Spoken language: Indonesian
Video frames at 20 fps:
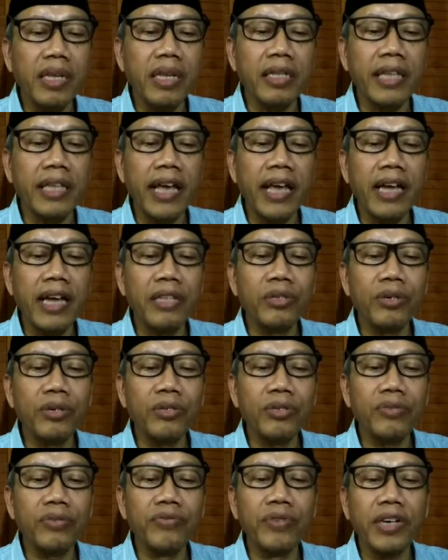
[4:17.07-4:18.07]
There are
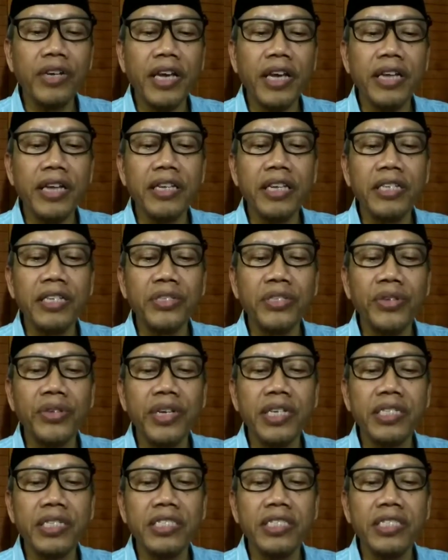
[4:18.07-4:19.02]
those who can enjoy